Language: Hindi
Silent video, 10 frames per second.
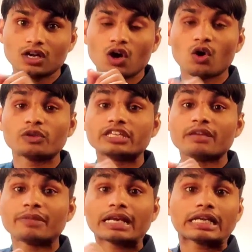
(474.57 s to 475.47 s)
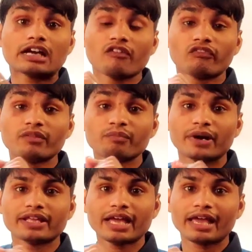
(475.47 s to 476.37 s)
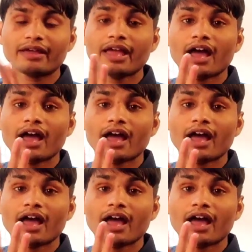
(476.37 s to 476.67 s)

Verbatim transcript: था और ये मेरे लिए काफी बढ़िया है